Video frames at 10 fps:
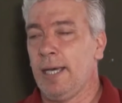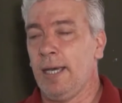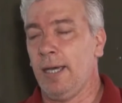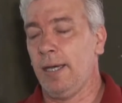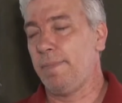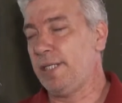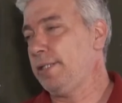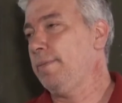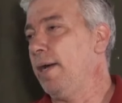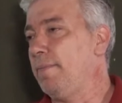Eh,
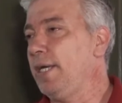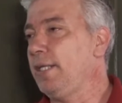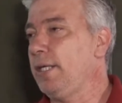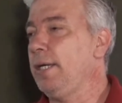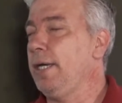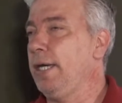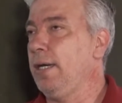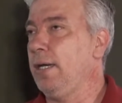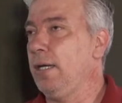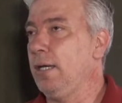
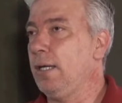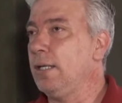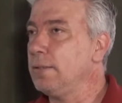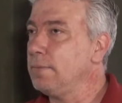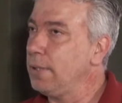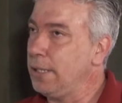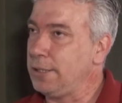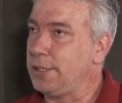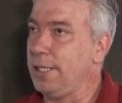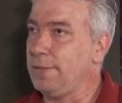principalmente eh,
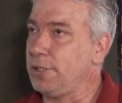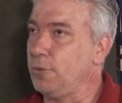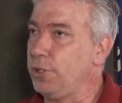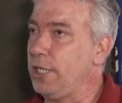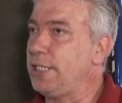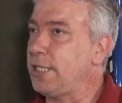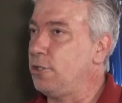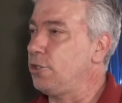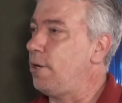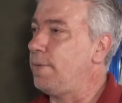se, utiliza
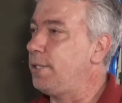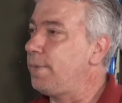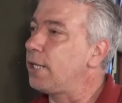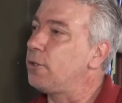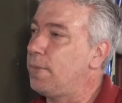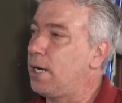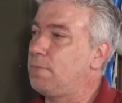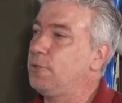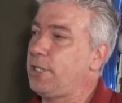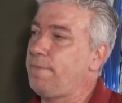no solamente para tomar,
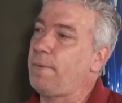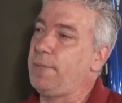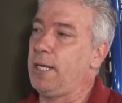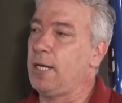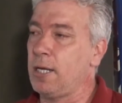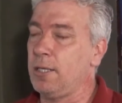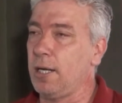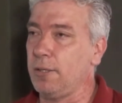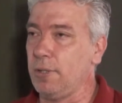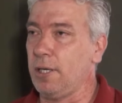muchas familias
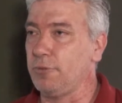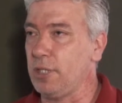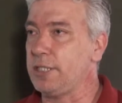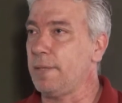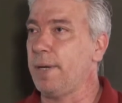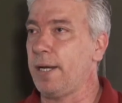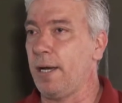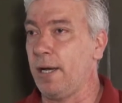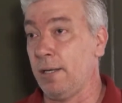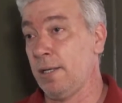la, utilizan para,